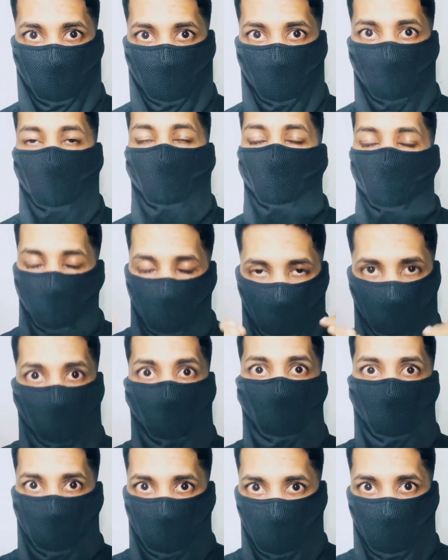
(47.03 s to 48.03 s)
الحكومه
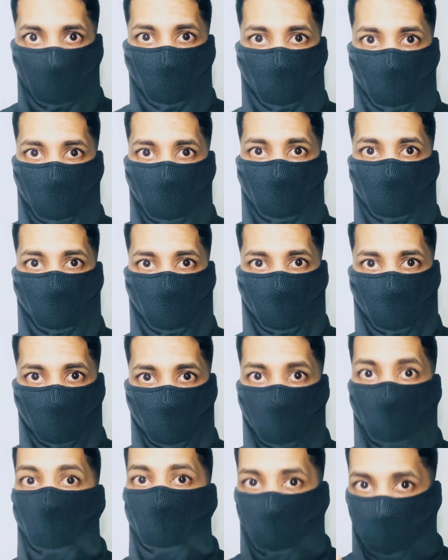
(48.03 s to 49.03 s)
تعرفني تريبيا
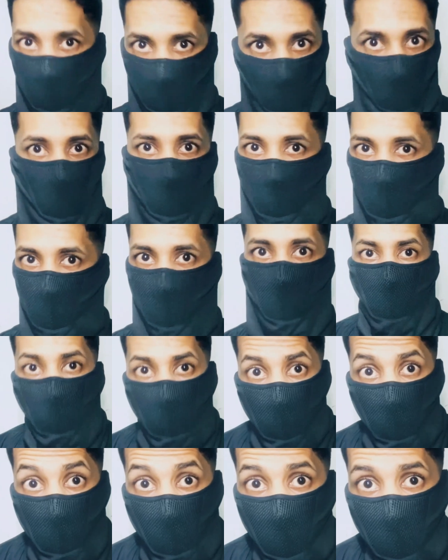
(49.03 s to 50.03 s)
ونعرفهم اعرفهم تريبيان
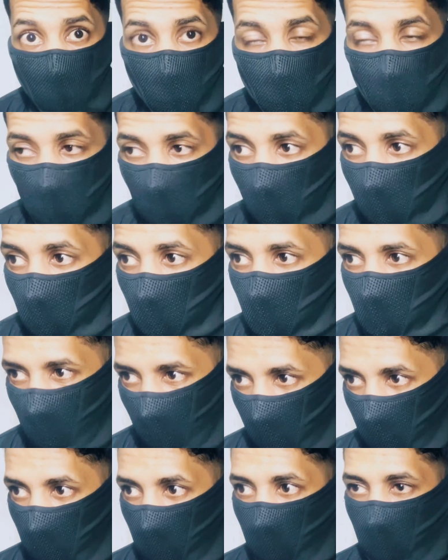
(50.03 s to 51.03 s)
سبب قانون الرموز
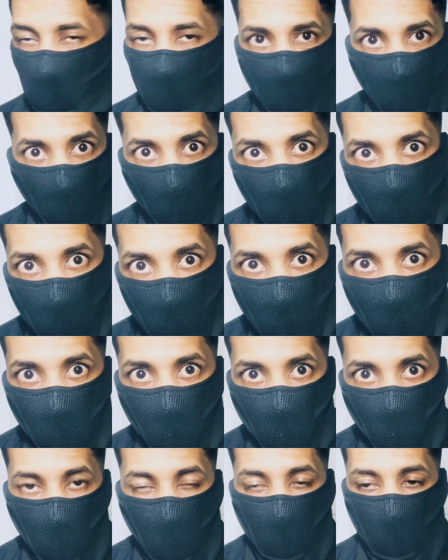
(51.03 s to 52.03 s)
انا ما نقدر نتكلم عن
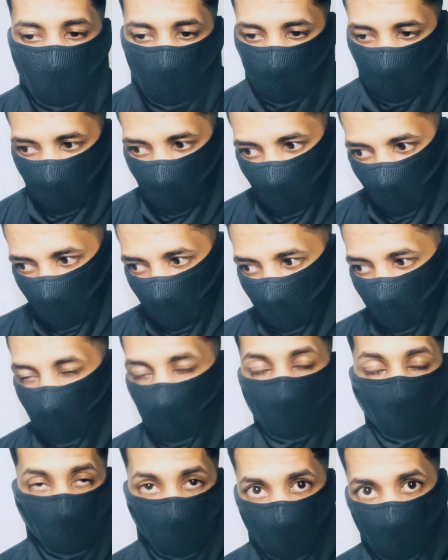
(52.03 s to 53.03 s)
الحكومه
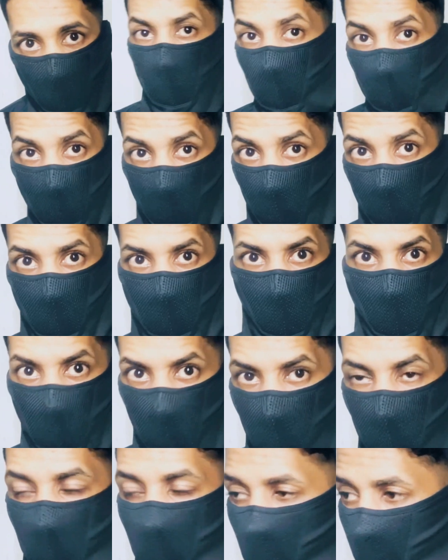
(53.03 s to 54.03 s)
الحاليه انا خايف على
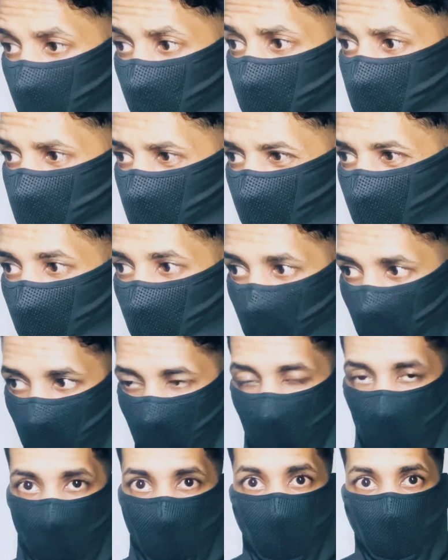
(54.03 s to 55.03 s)
راسي حاشا الله
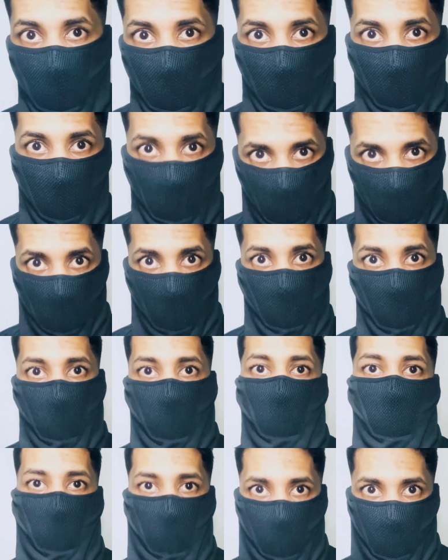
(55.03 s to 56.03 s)
غير عندي ناس
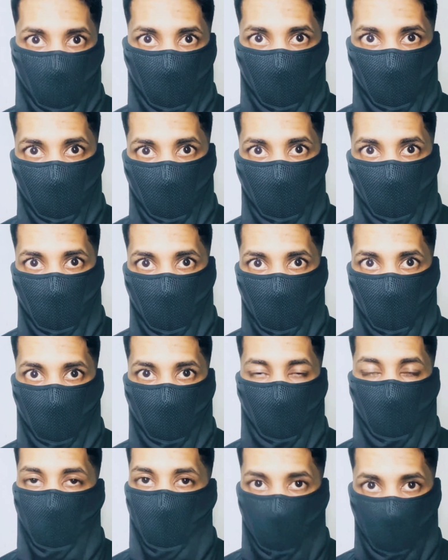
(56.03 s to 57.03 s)
تخلع علي
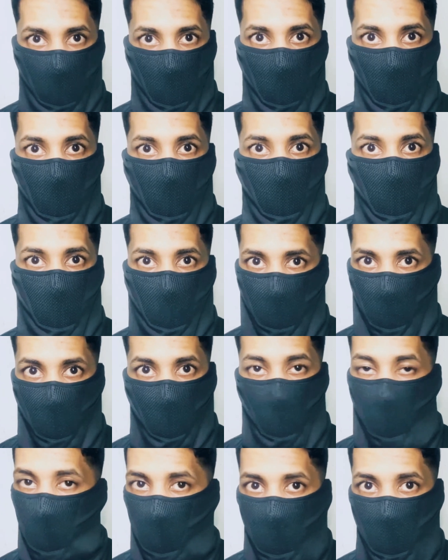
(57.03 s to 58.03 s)
اهلي
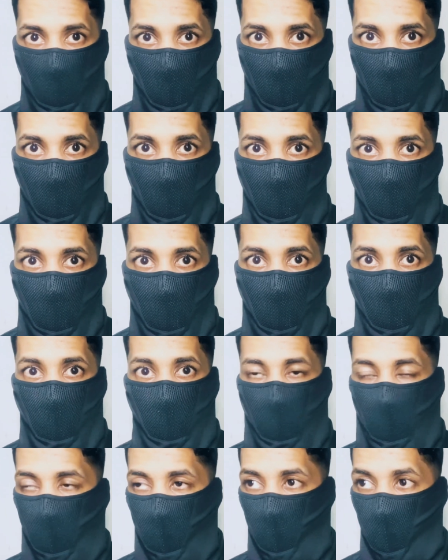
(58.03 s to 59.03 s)
والدتي
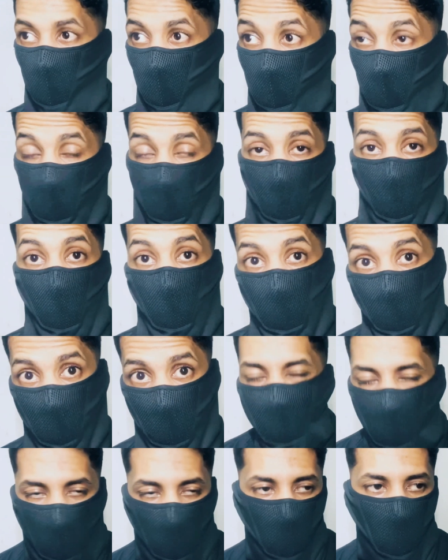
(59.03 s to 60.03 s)
خوتي
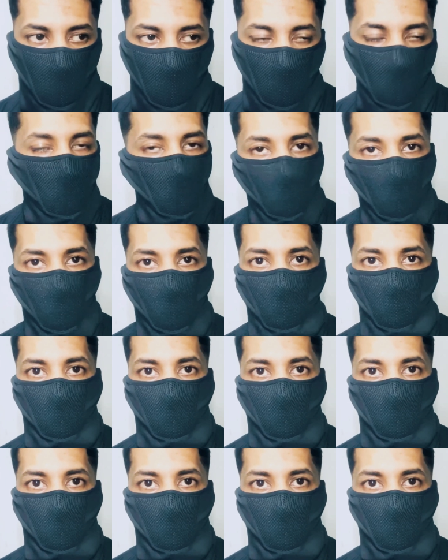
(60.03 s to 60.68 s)
خواتي تعرف شنو نقولو